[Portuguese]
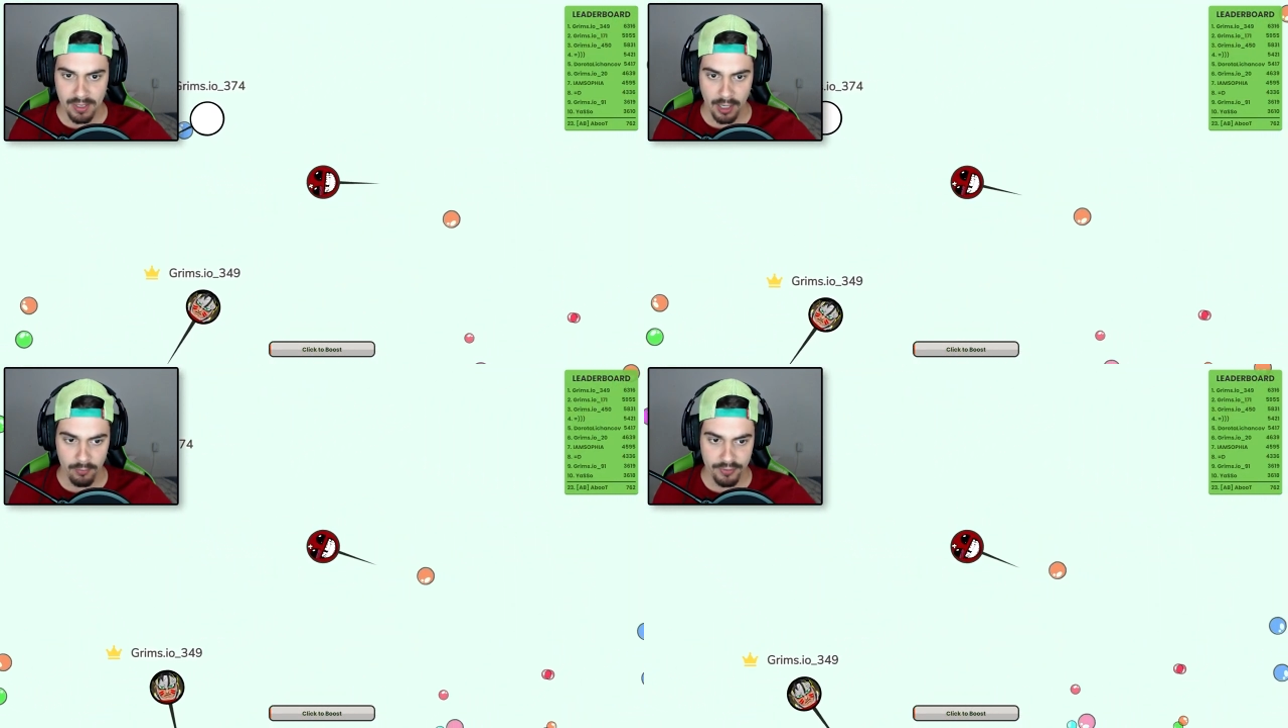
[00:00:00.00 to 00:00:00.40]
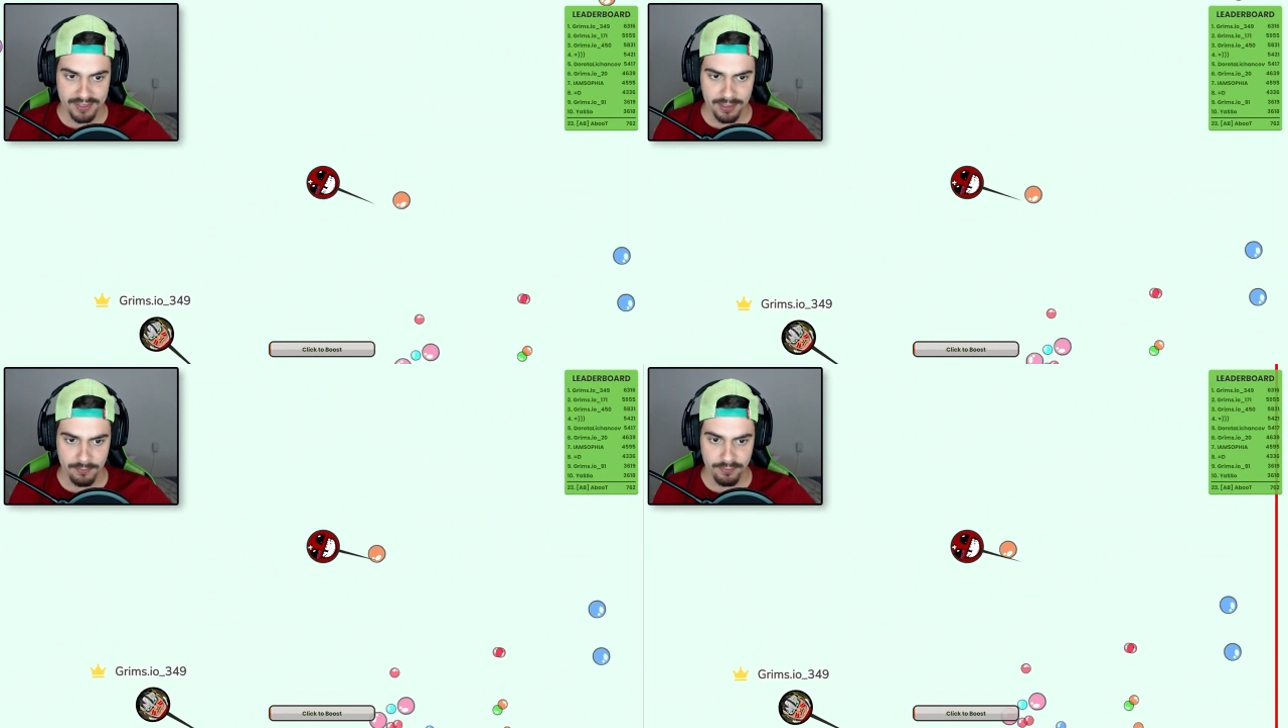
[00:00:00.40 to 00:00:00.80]
Calma, fiquei
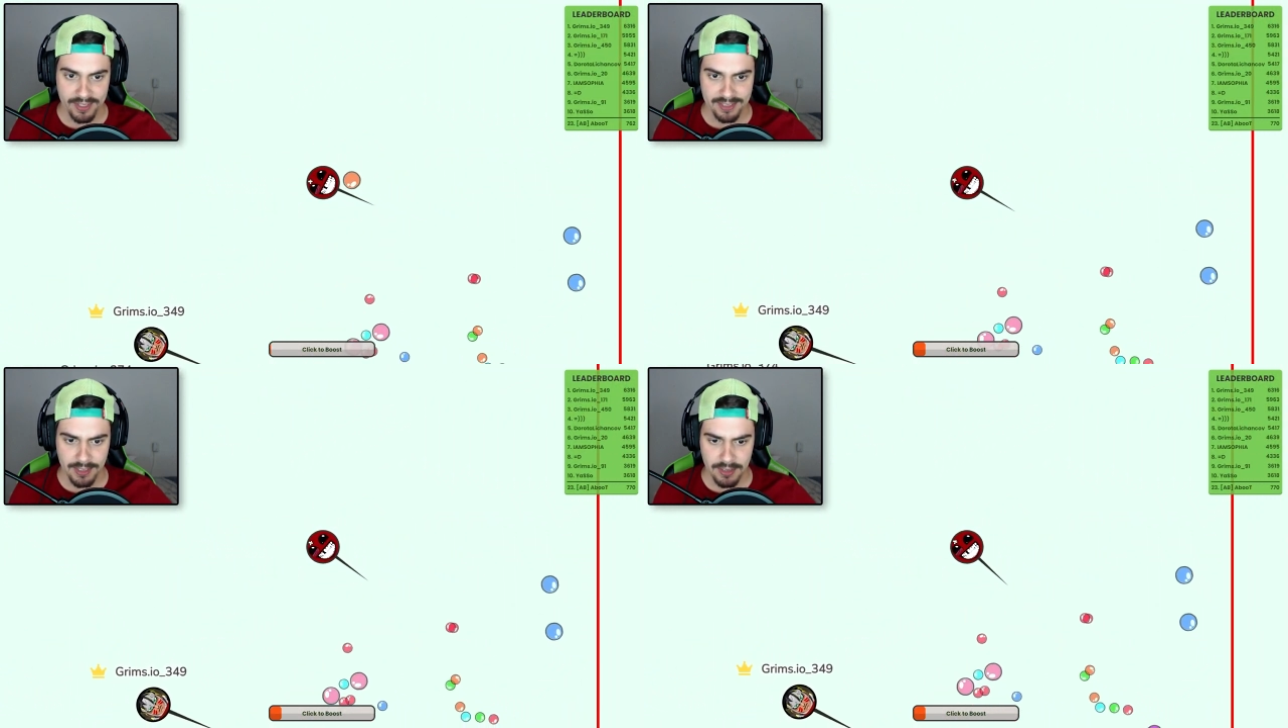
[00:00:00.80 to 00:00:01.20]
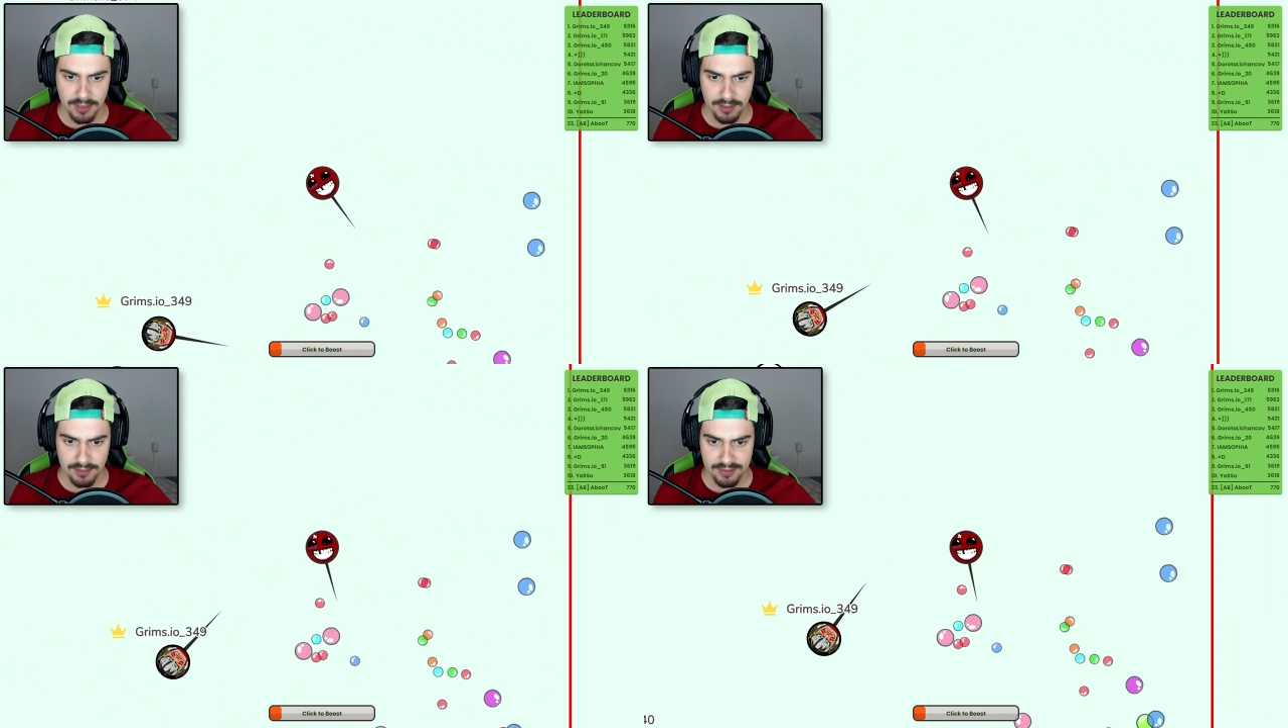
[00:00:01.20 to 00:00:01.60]
sem, fiquei
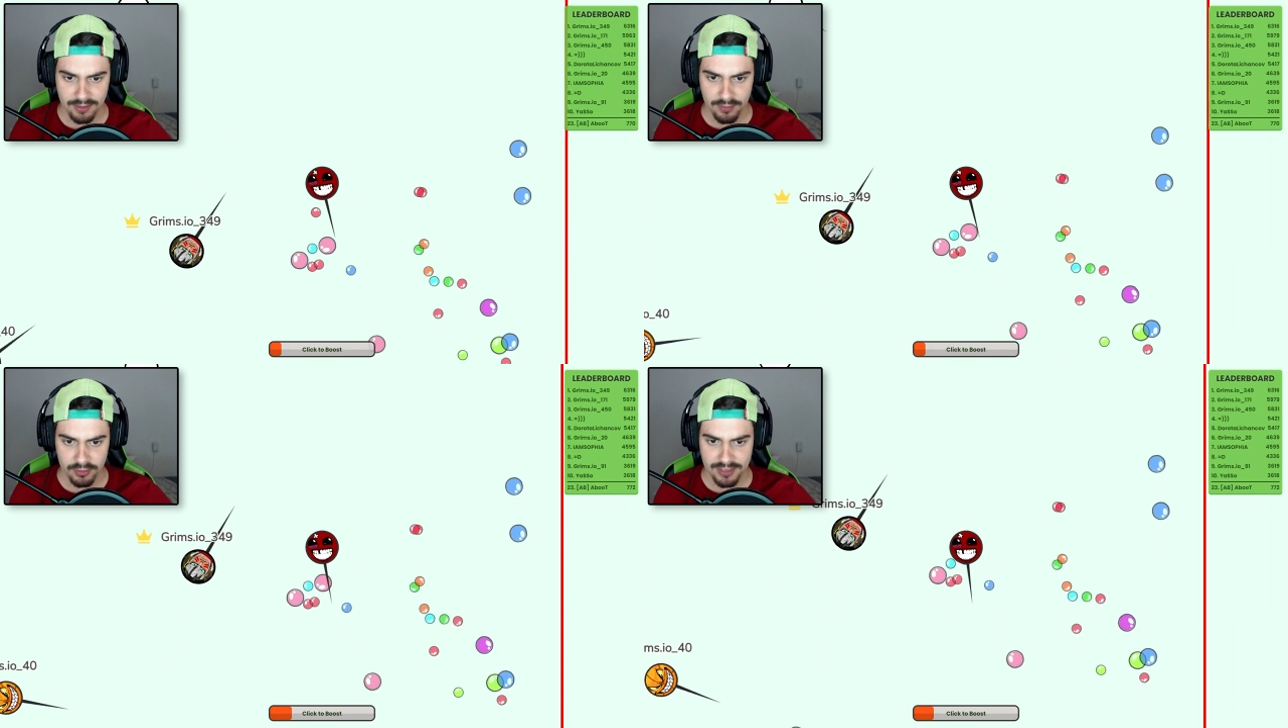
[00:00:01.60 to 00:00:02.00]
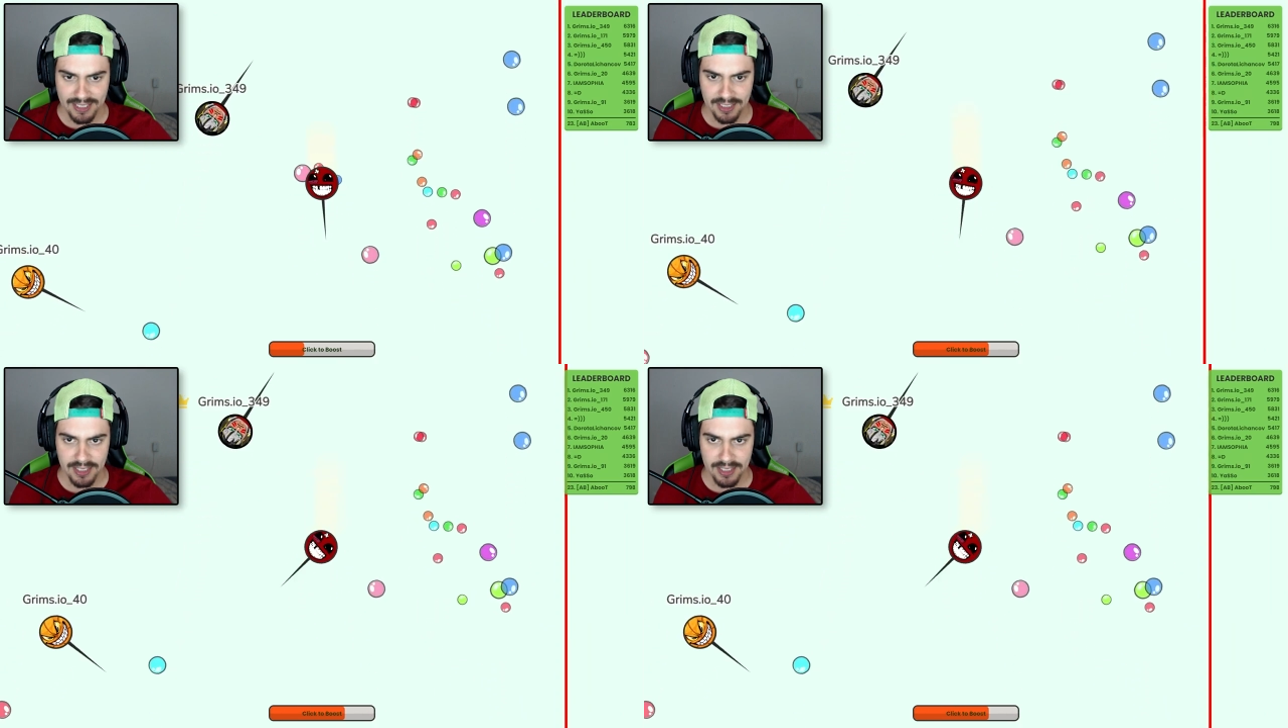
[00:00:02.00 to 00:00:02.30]
sem, sem velocidade